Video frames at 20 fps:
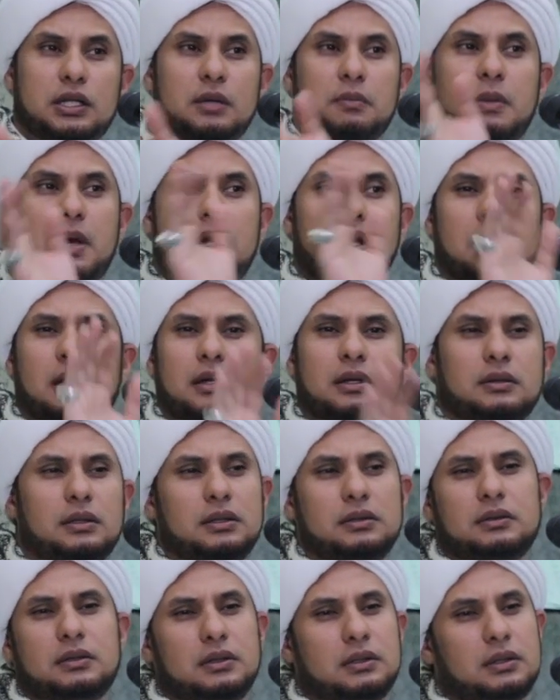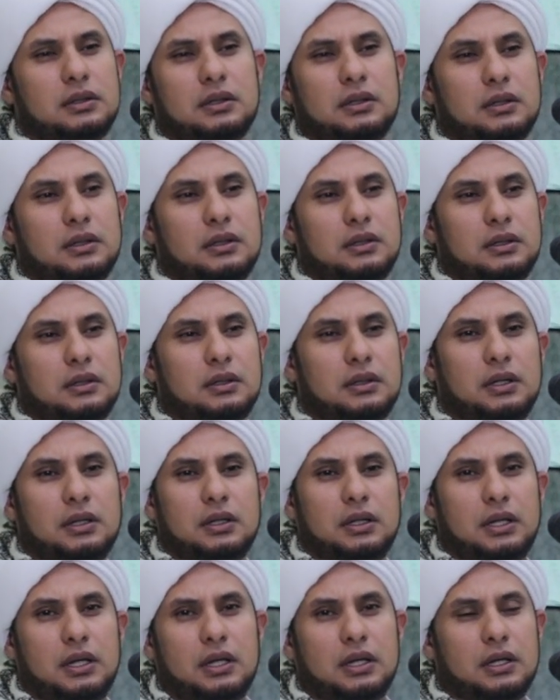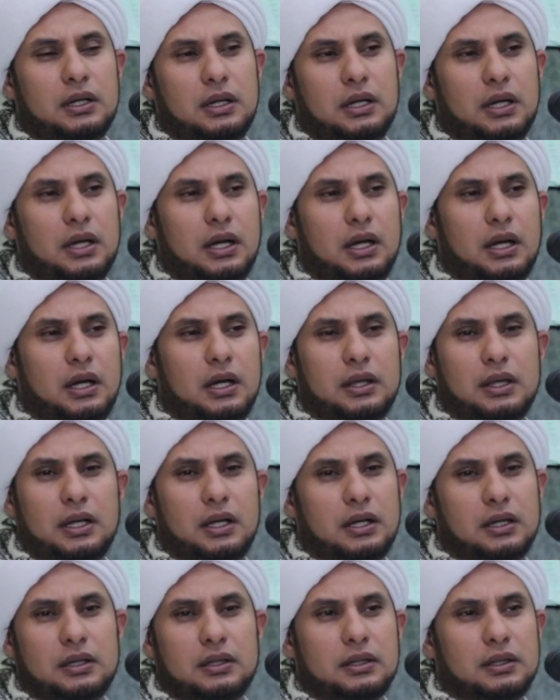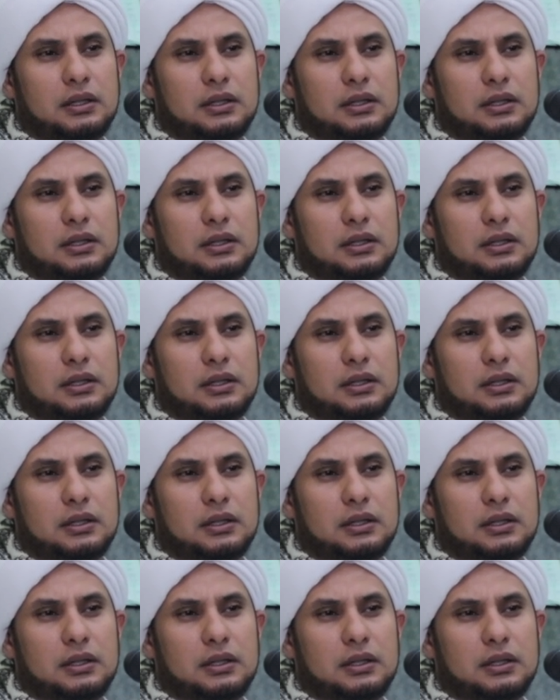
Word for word: gimana. Ya, ada